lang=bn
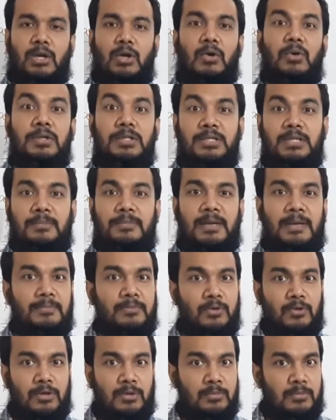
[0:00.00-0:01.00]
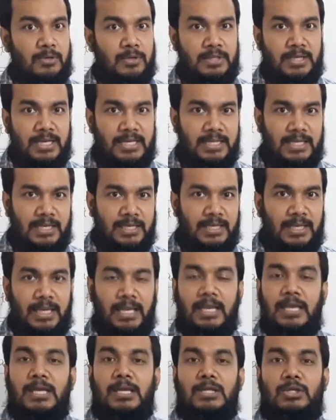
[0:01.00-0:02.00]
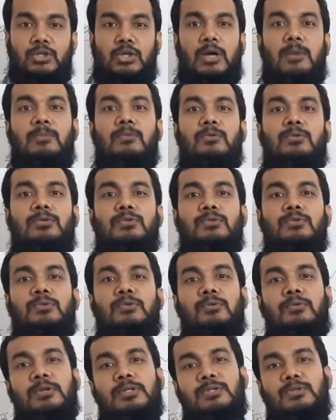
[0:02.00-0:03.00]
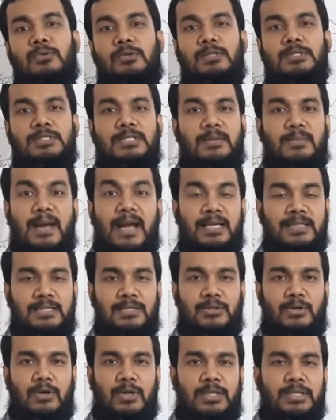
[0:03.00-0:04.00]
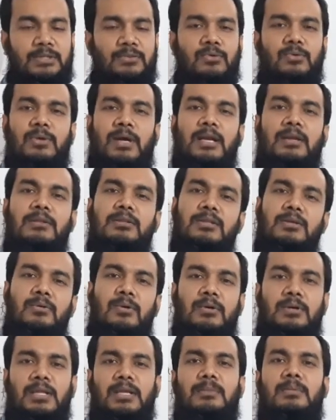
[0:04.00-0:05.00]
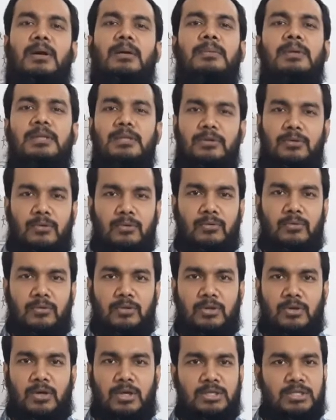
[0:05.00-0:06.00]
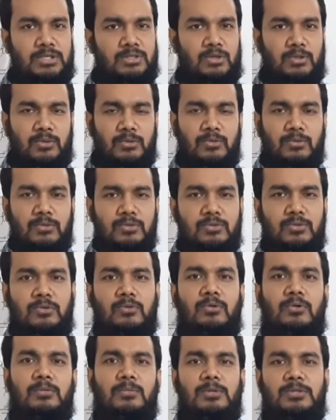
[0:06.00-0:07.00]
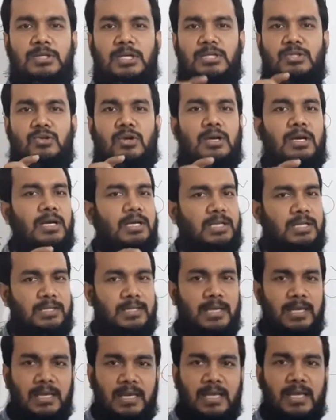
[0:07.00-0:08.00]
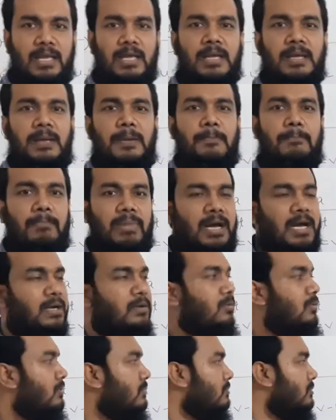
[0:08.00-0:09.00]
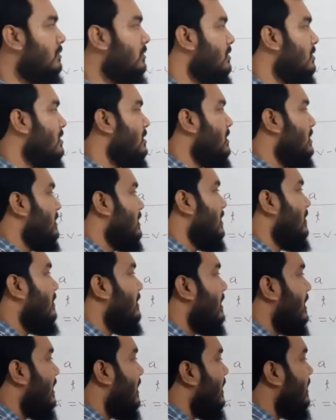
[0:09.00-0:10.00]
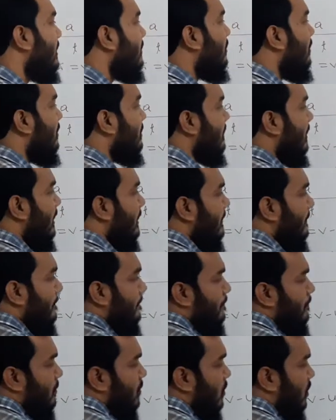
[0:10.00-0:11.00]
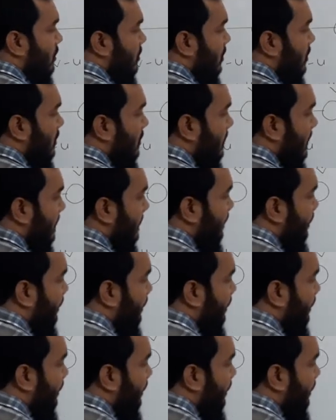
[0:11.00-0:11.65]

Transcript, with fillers: গণিতে প্রাপ্ত নম্বর দেওয়া থাকে সবগুলো যোগ করে চল্লিশ দিয়ে ভাগ দিতে হয় তো গাণিতিক গড়টা এভাবেই নির্ণয় করতে হয় যে যতগুলো যোগ করব সেই সংখ্যাটা দিয়ে ভাগ করব। তাহলে এখানে গড় বেগ কত হবে